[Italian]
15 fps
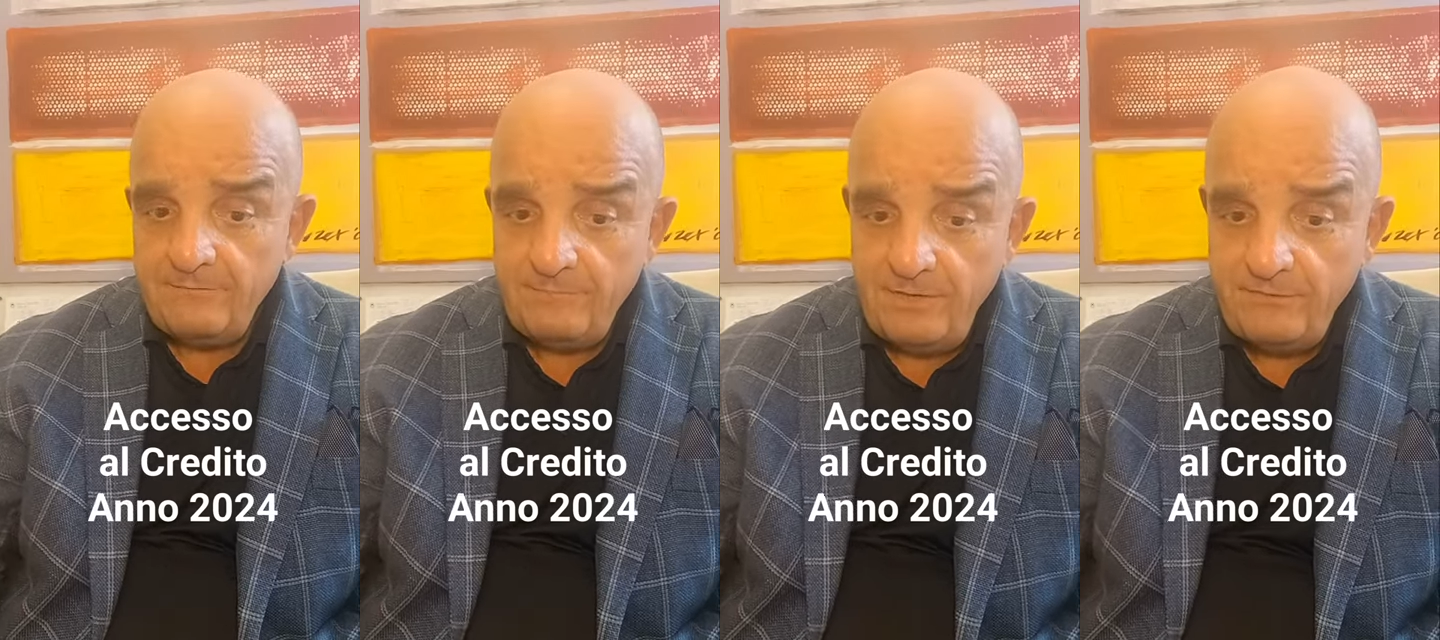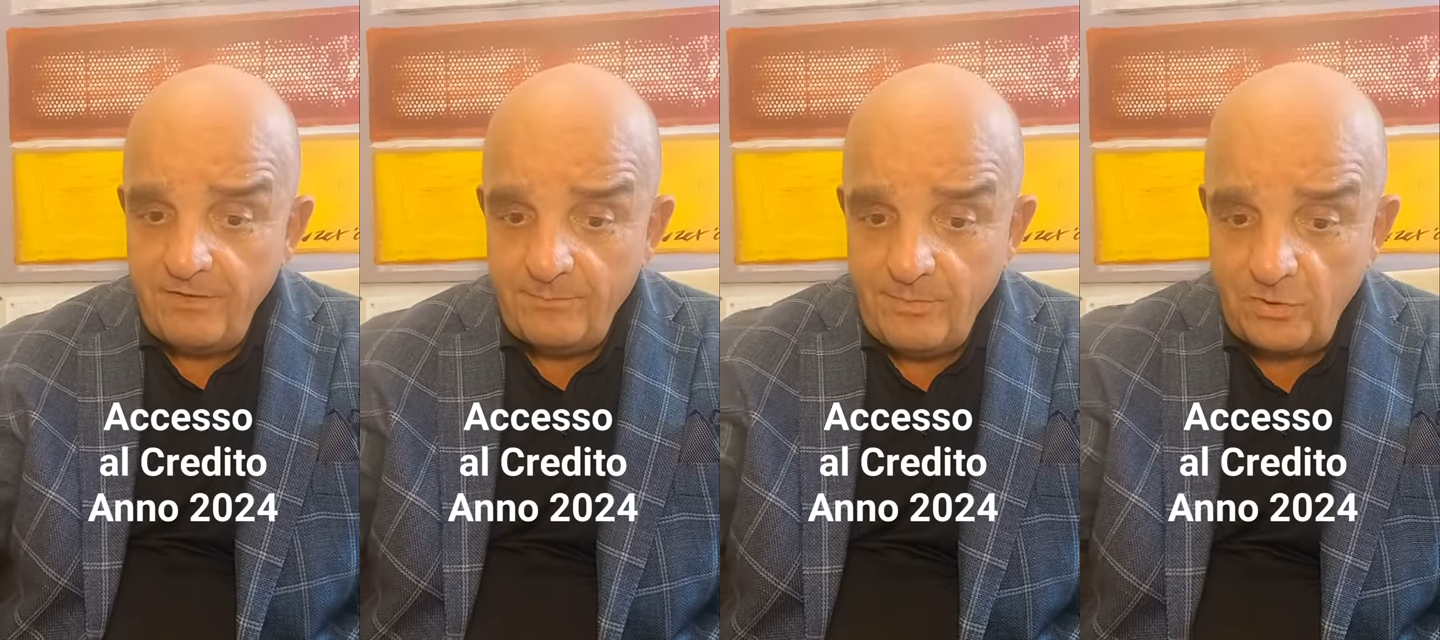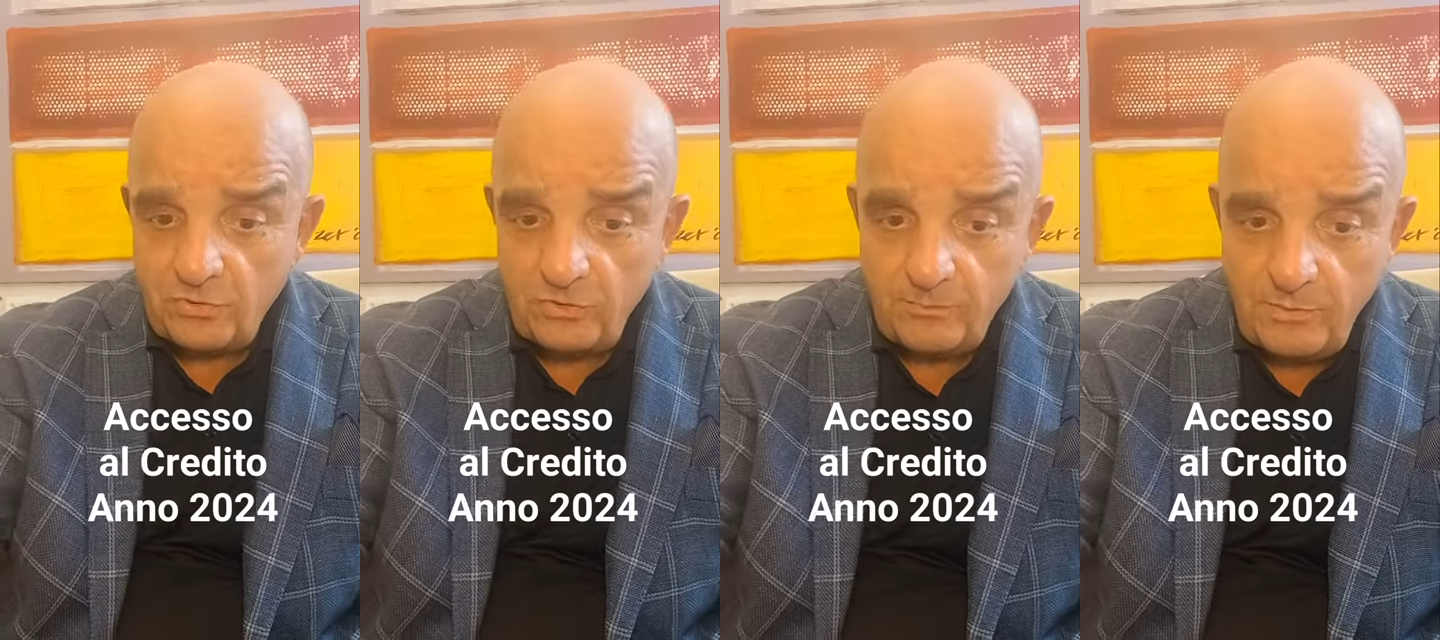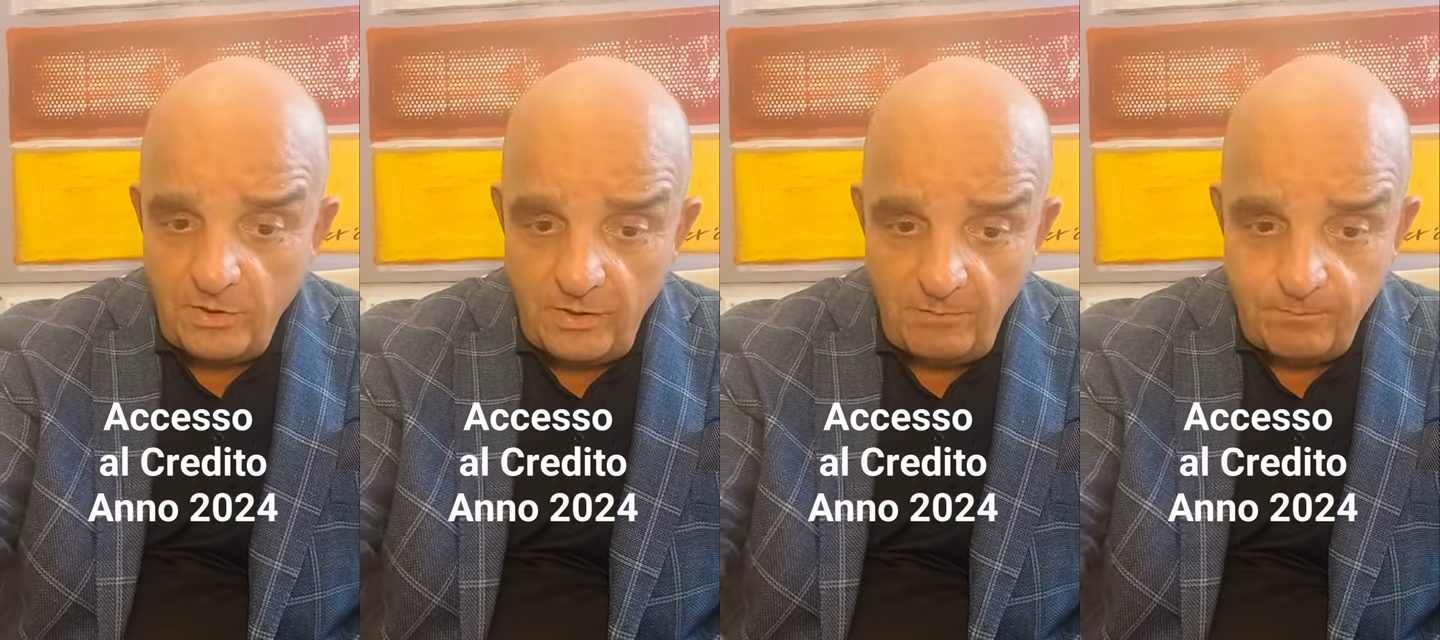Quindi riporto
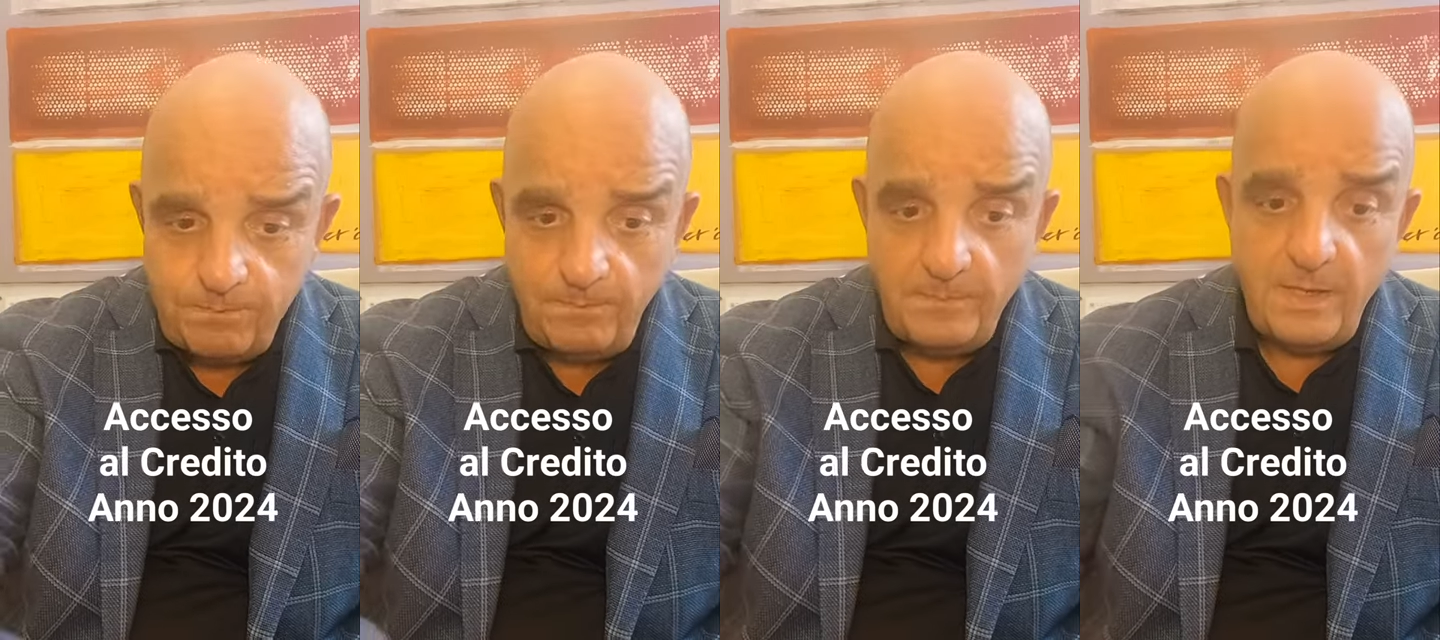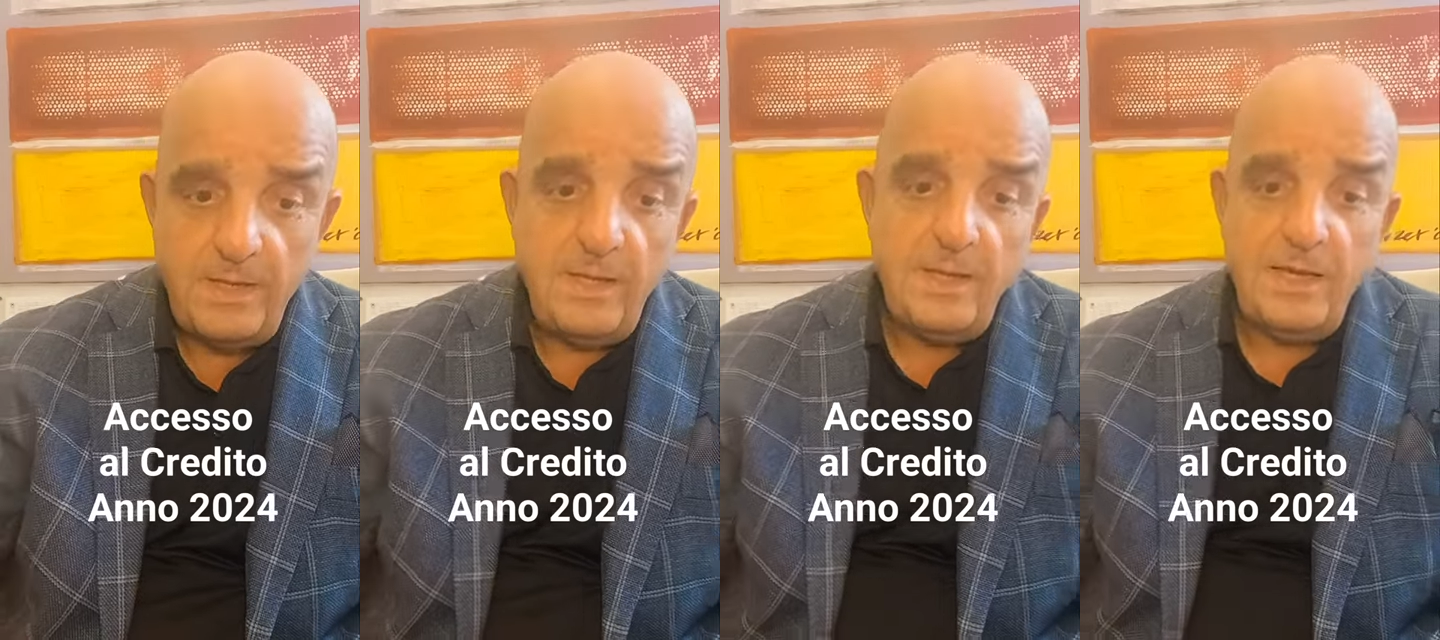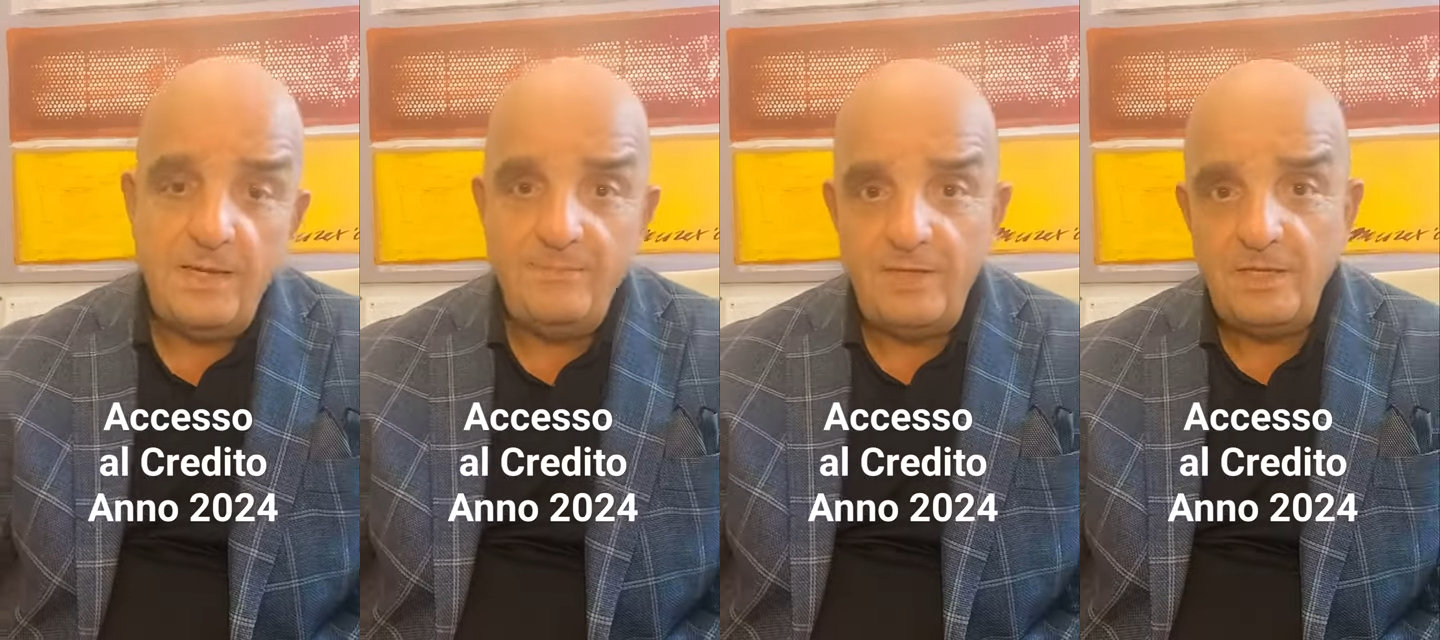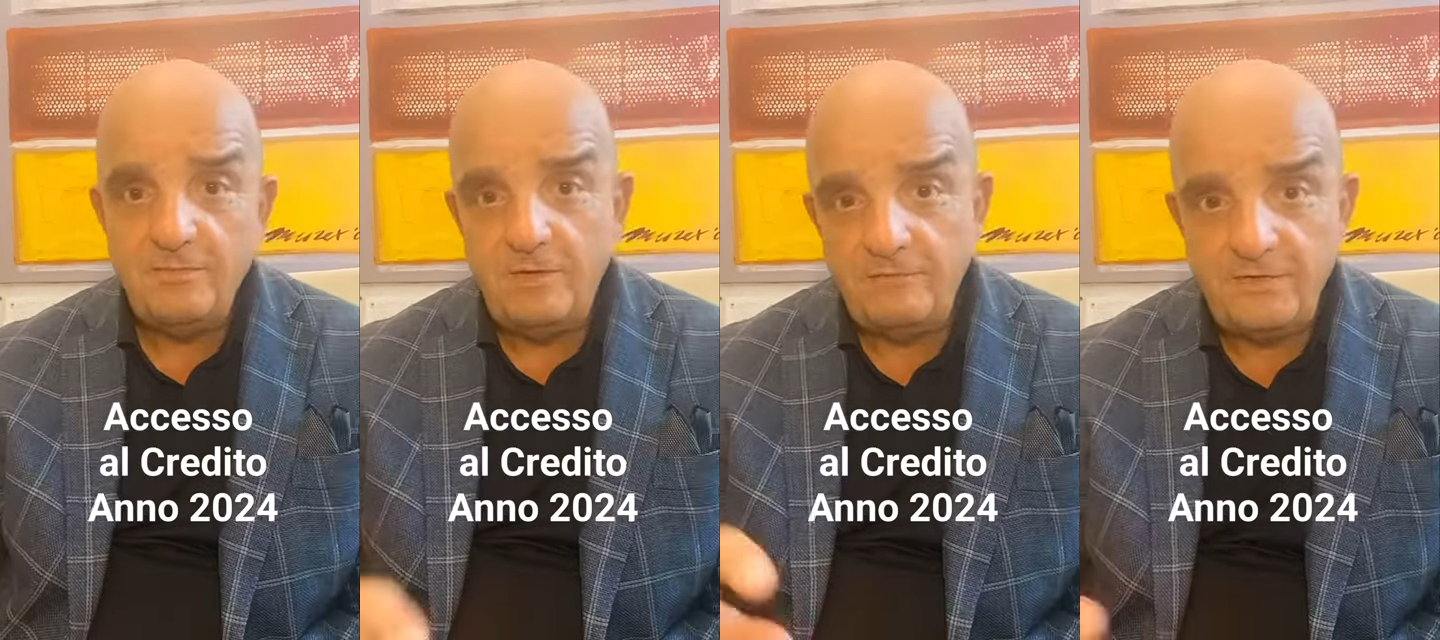poi il
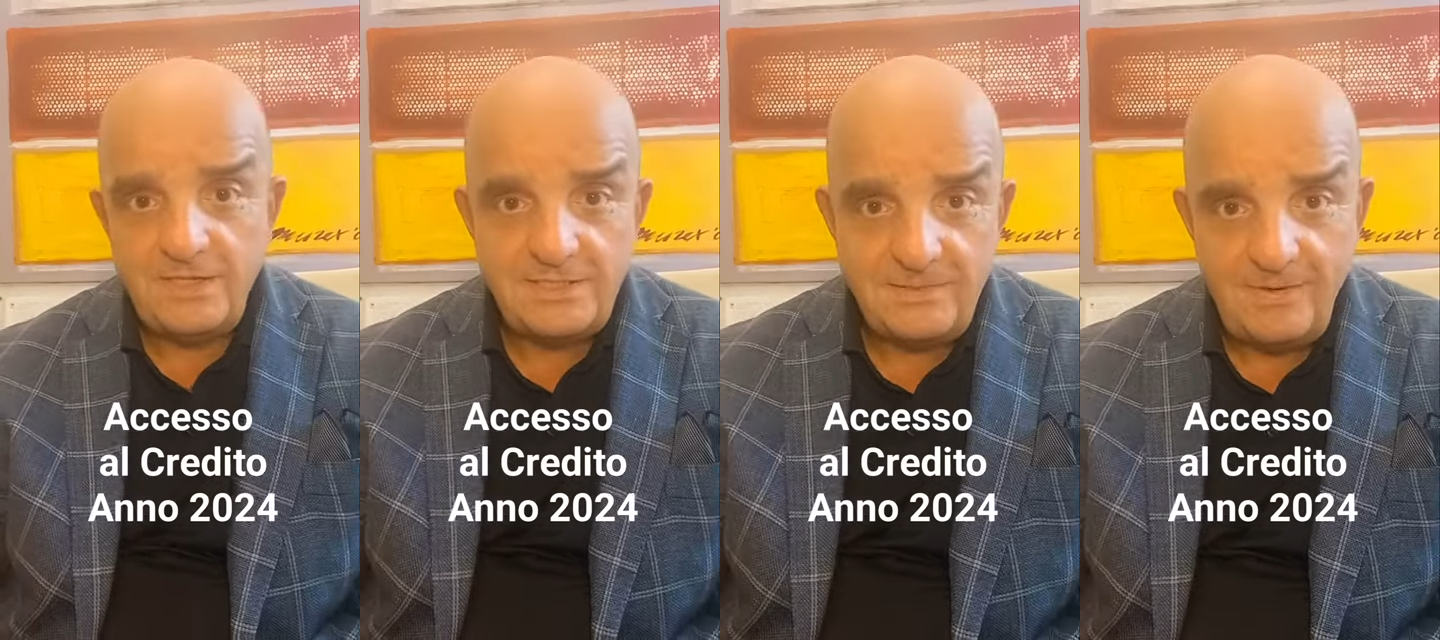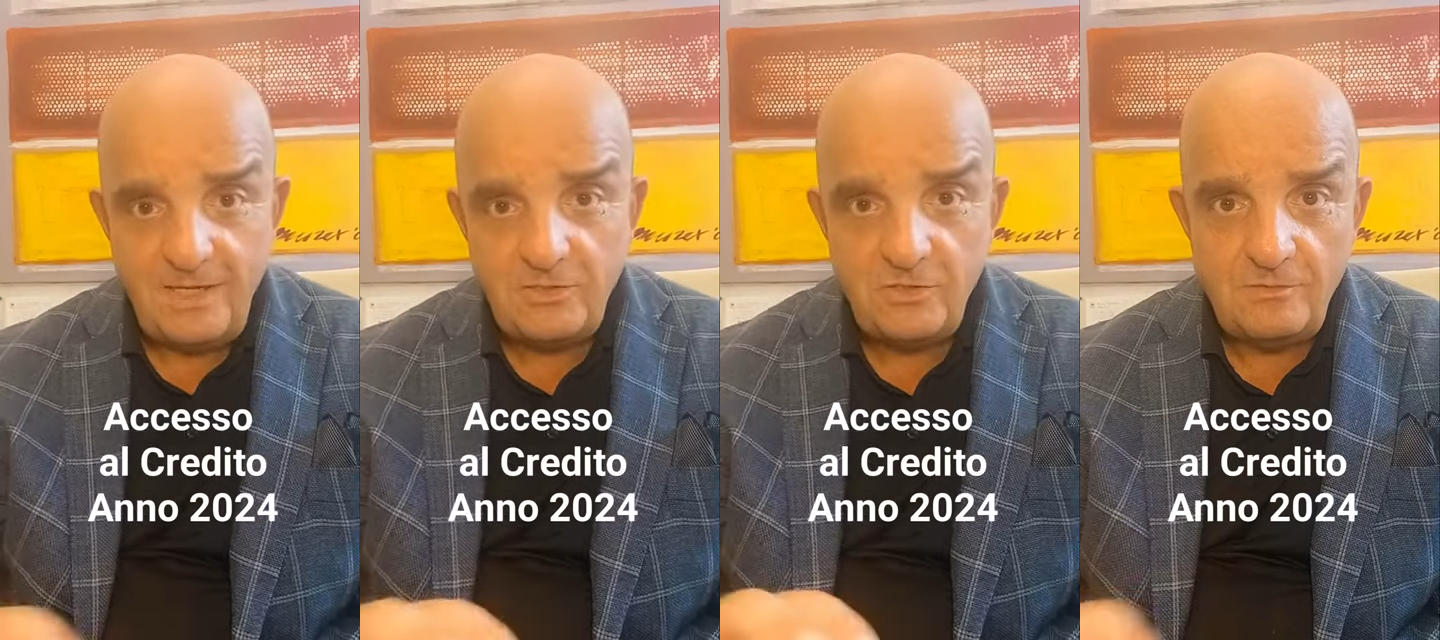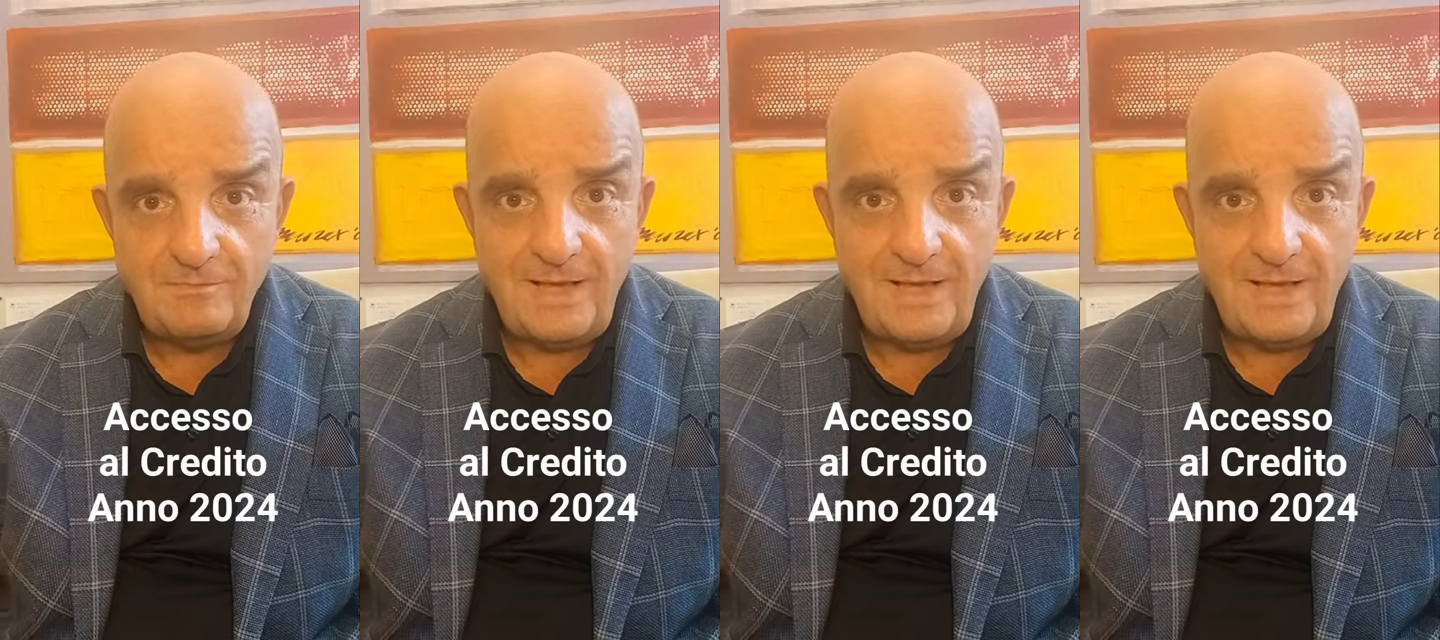minimo di finanziamento e il